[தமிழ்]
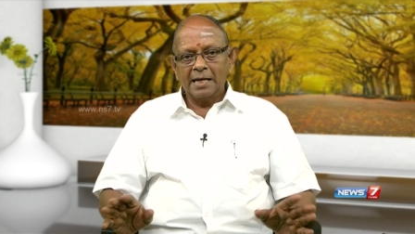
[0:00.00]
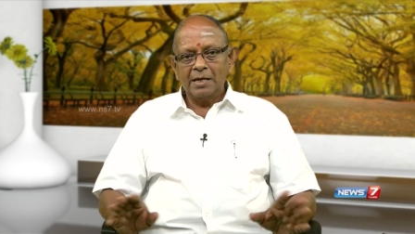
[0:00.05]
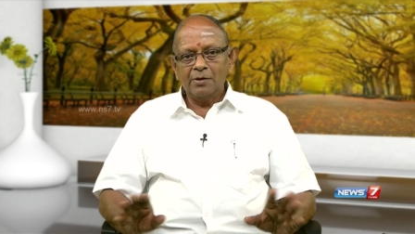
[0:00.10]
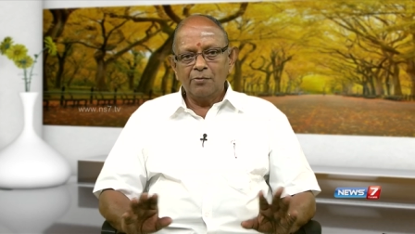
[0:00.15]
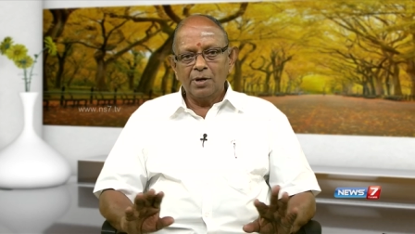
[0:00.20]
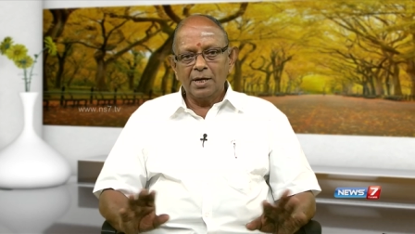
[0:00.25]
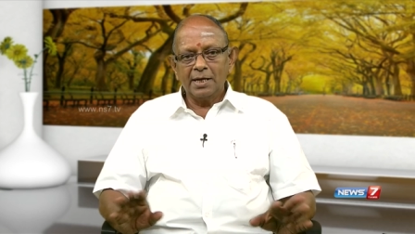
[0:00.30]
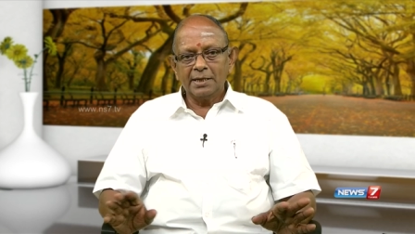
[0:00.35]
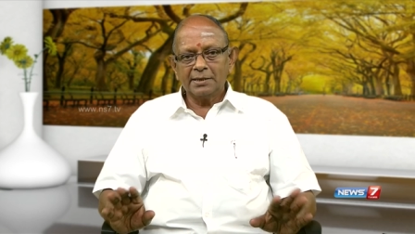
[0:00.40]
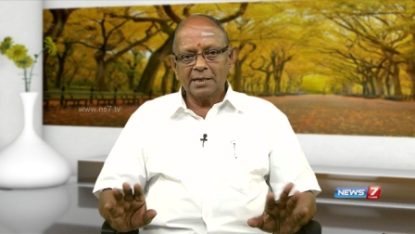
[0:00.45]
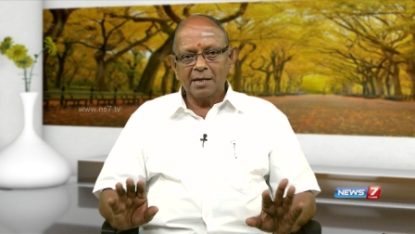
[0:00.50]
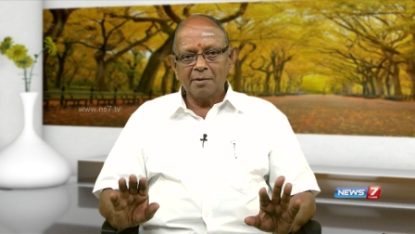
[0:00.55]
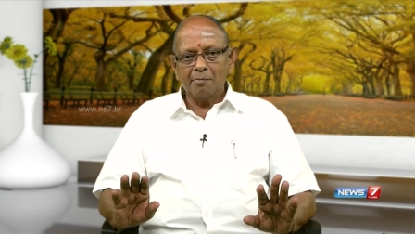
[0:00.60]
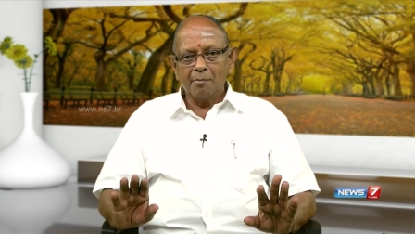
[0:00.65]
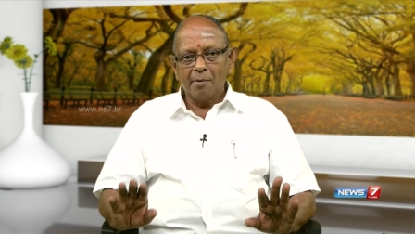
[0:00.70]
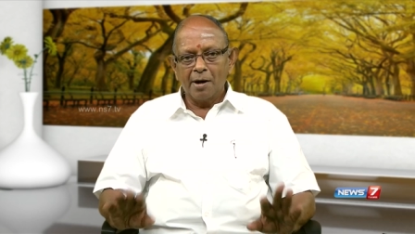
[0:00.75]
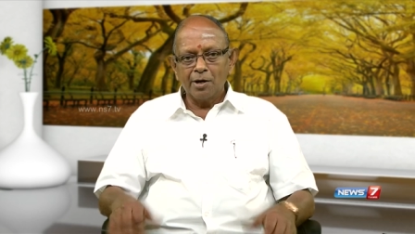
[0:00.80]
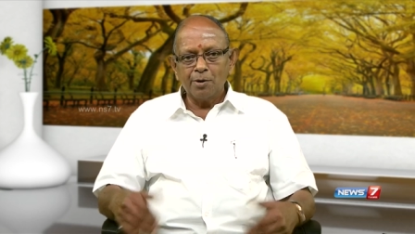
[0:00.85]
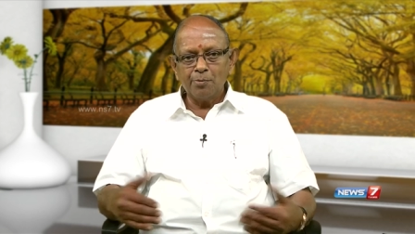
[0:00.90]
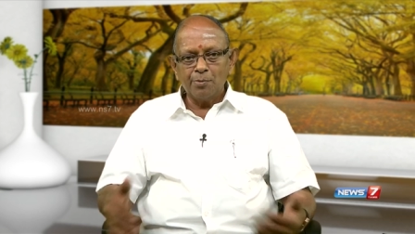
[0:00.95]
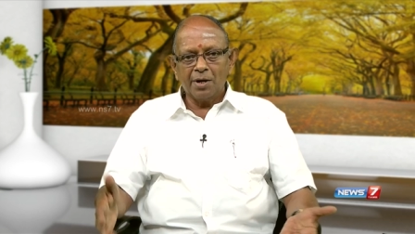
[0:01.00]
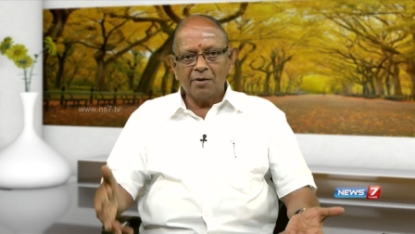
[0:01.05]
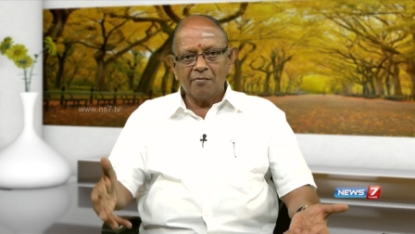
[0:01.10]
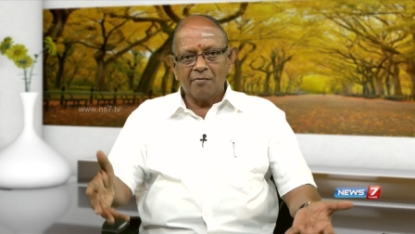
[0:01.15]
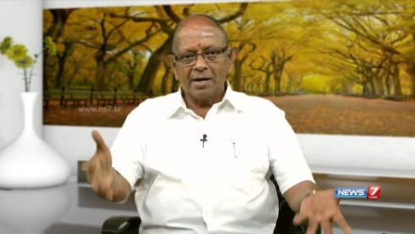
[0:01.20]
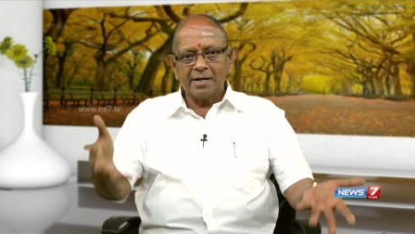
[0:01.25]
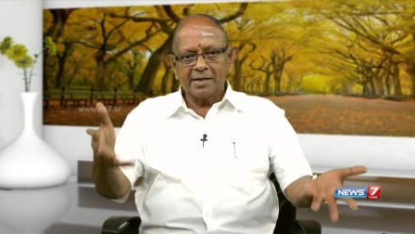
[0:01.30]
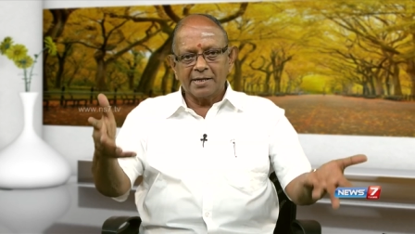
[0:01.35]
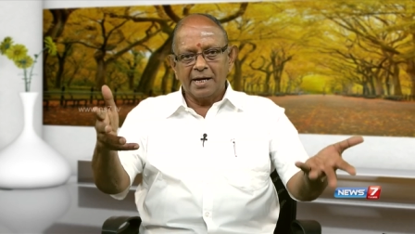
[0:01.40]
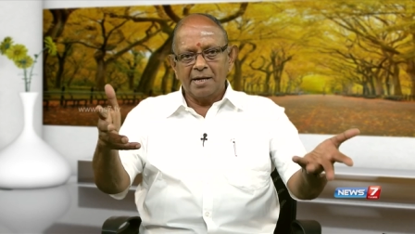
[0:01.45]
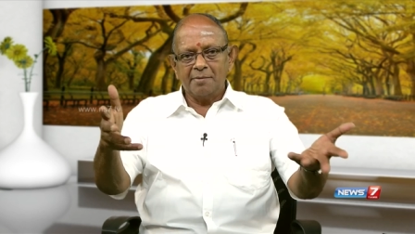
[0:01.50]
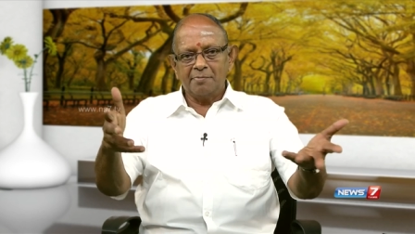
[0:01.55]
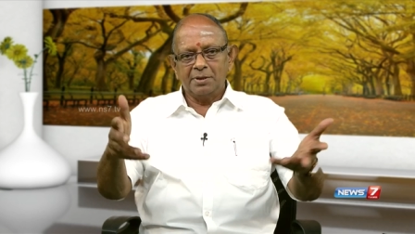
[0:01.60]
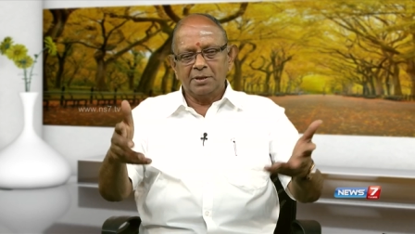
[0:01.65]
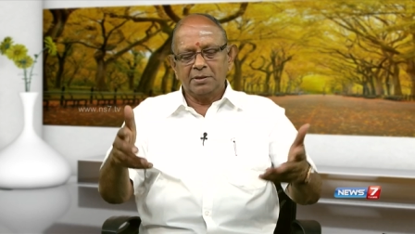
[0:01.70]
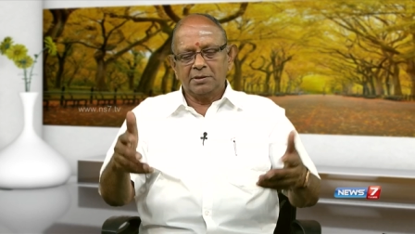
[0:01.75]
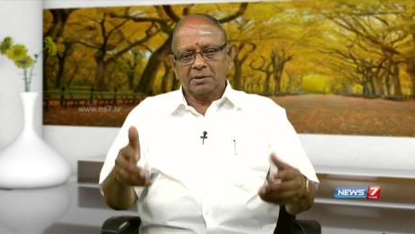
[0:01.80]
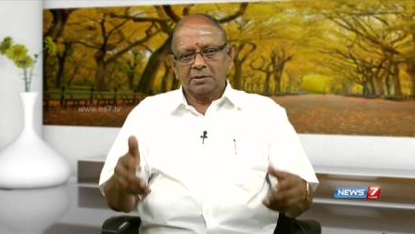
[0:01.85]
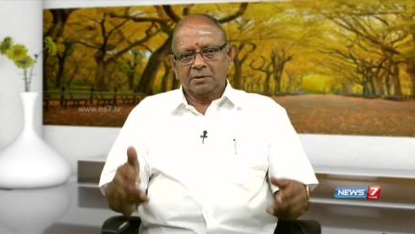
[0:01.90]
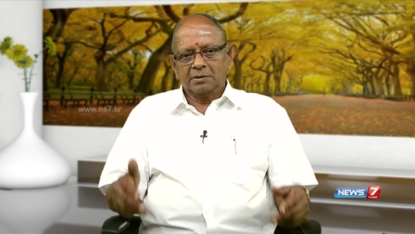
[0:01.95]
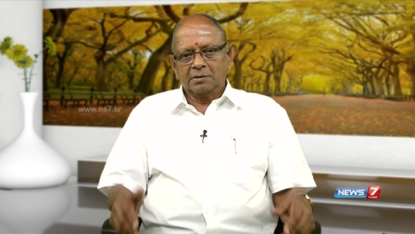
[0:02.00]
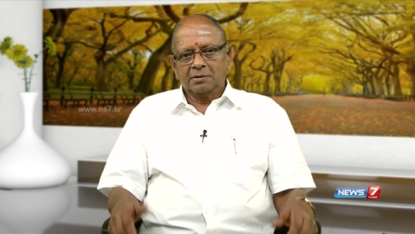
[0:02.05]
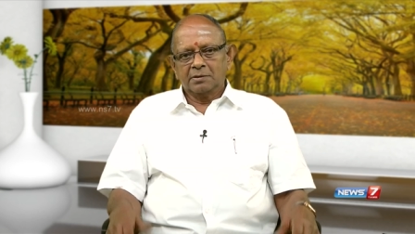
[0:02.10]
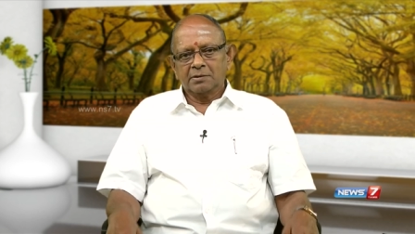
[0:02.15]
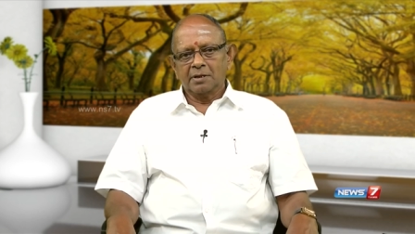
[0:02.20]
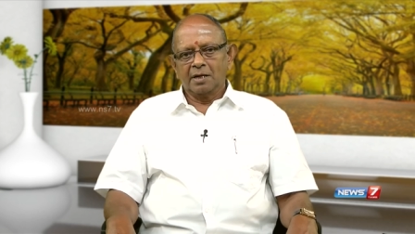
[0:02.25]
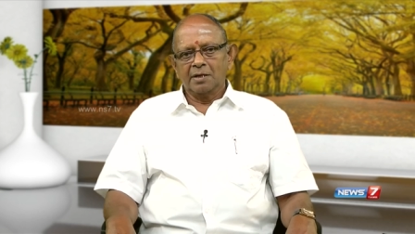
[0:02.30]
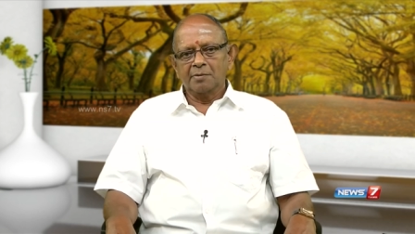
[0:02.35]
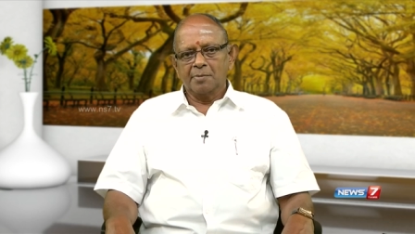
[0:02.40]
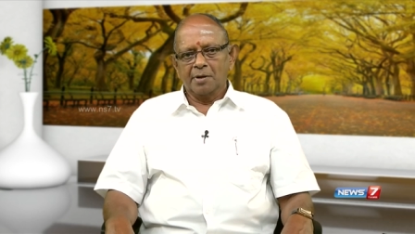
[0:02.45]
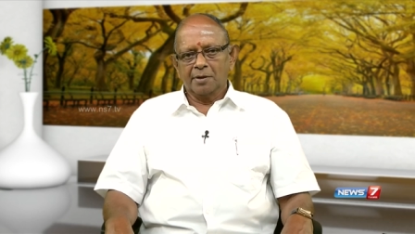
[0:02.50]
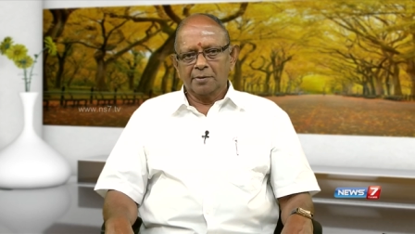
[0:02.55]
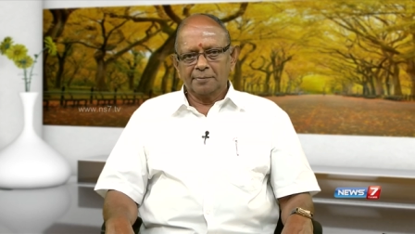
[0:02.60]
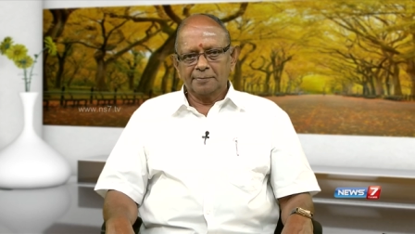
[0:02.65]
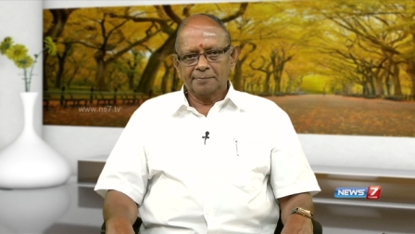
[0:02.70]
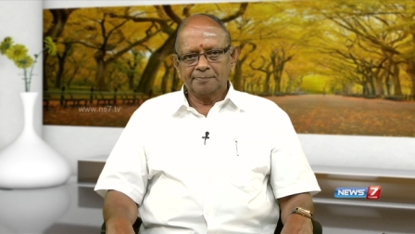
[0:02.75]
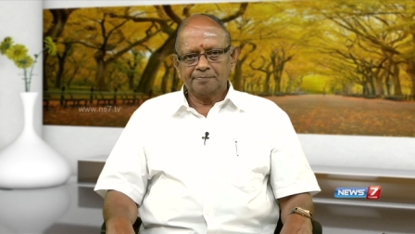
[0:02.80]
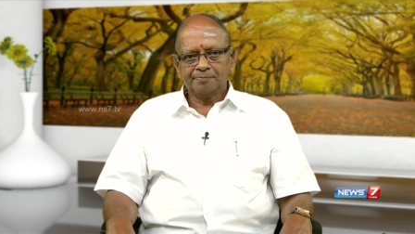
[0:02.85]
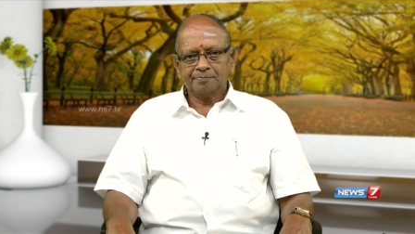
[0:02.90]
அலுவலகத்தில் மறுமுறை வாழ்க்கை என்பது தடுமாறும்